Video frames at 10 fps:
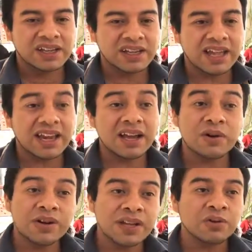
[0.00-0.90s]
que a
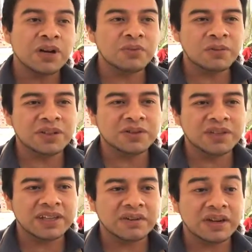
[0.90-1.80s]
la hora o al
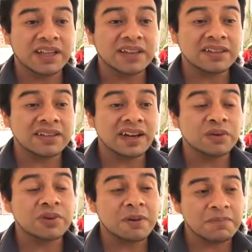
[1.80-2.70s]
momento de que vayan a adquirir
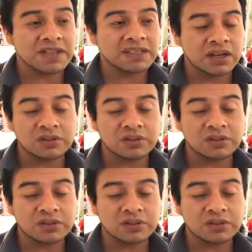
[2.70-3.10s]
alguna pieza,